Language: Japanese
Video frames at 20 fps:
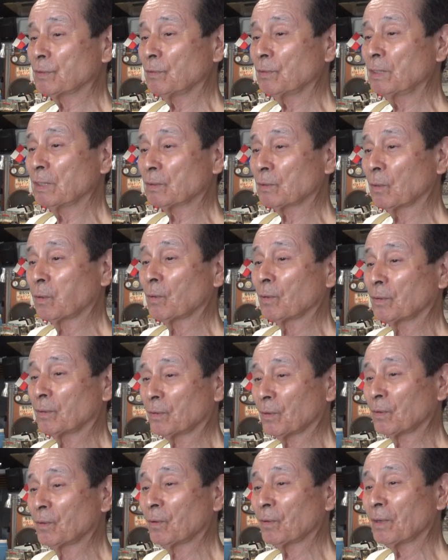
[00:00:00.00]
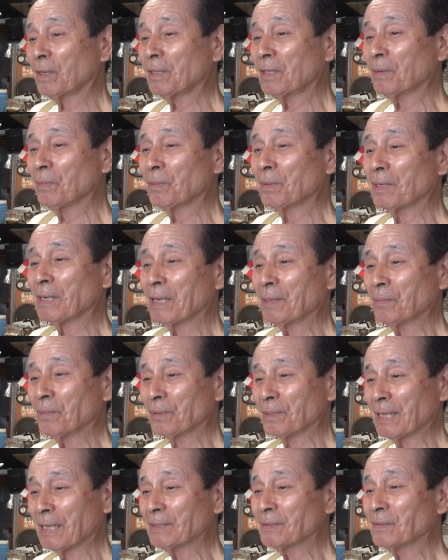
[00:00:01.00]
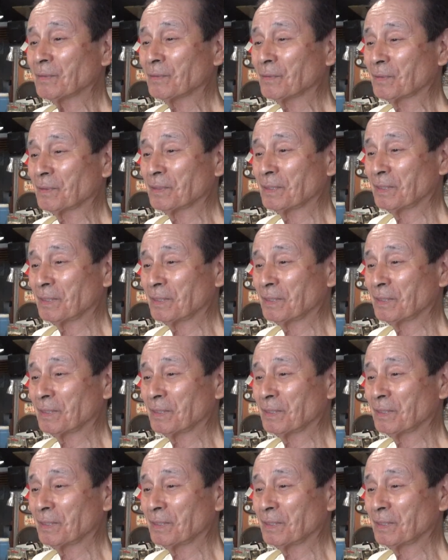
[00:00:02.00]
所に届け出も何も出す